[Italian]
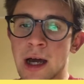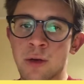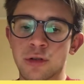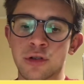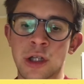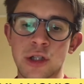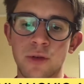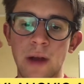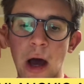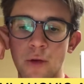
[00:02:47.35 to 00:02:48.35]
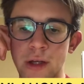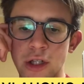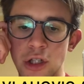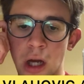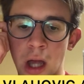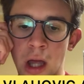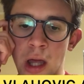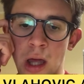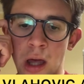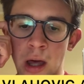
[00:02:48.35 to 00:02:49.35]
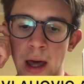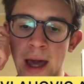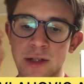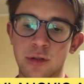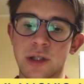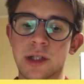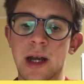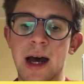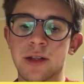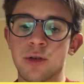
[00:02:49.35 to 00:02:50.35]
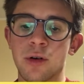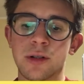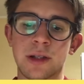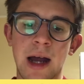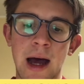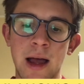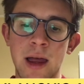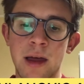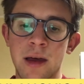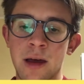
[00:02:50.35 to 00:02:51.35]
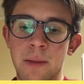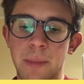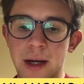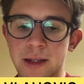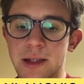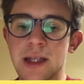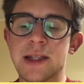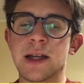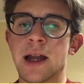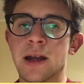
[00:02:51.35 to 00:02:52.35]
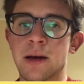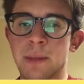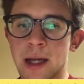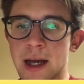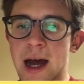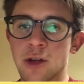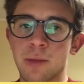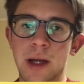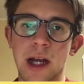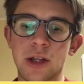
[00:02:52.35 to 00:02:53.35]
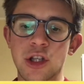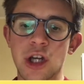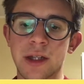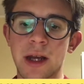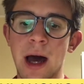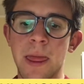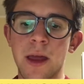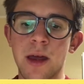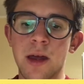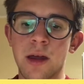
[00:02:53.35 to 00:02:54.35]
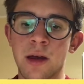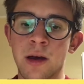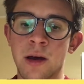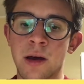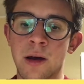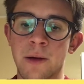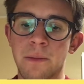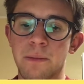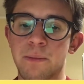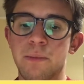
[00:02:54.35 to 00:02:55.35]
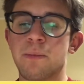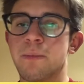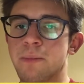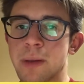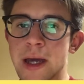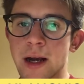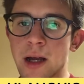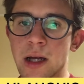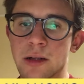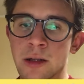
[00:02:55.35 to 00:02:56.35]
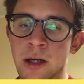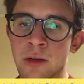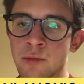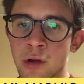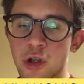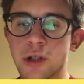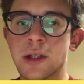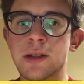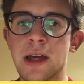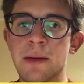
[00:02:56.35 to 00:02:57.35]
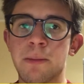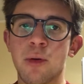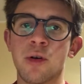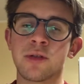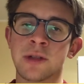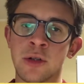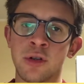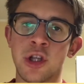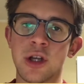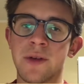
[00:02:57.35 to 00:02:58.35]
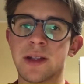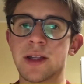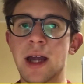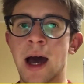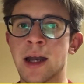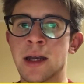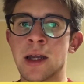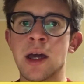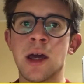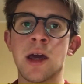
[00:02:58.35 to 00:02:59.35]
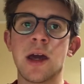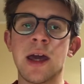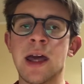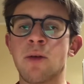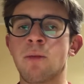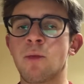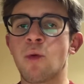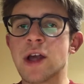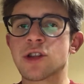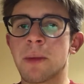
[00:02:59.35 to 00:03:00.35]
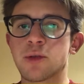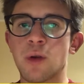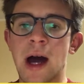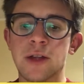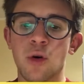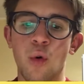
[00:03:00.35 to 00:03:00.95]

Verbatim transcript: In questo senso Vlaovic eh, esso tesserato tra eh, Partizan, Belgrado, Belgrado eccetera ehm, eh, per un tot di tempo dai 12 ai 23 anni e questo ha maturato